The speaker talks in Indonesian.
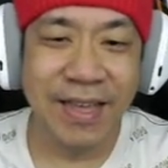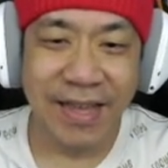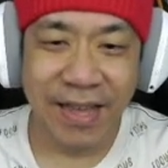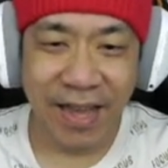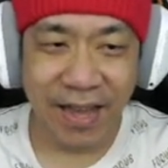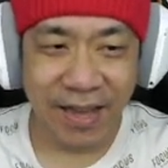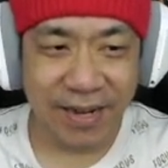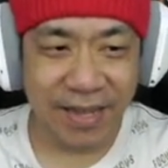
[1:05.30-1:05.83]

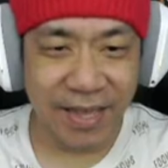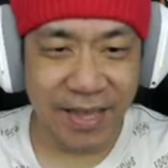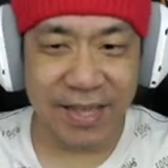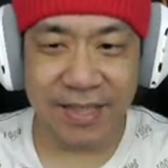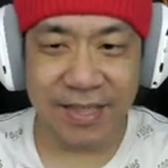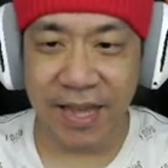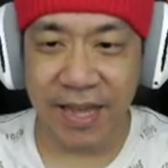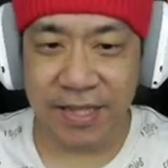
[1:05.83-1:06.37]
Oke,
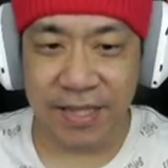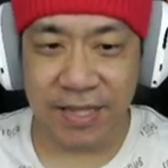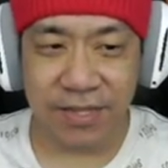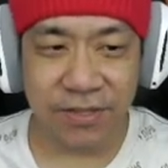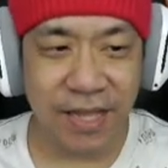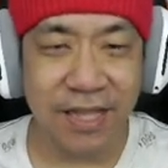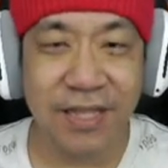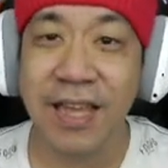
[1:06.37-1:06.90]
kita akan
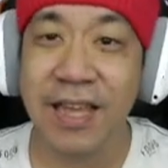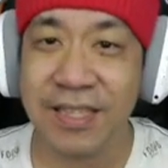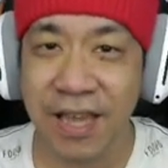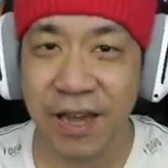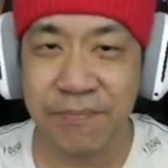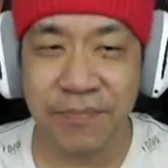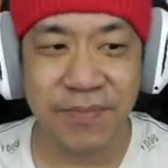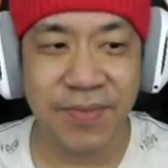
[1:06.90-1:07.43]
lanjutkan saja
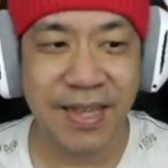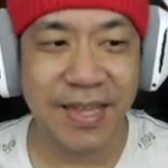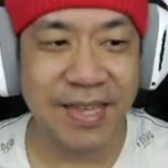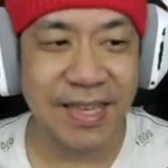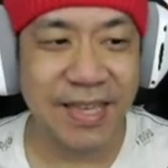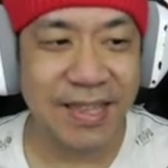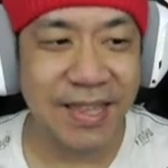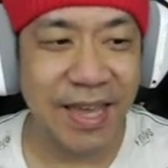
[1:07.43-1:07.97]
permainan
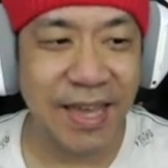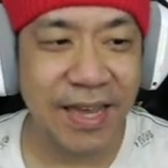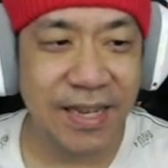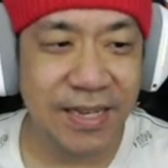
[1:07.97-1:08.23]
kita.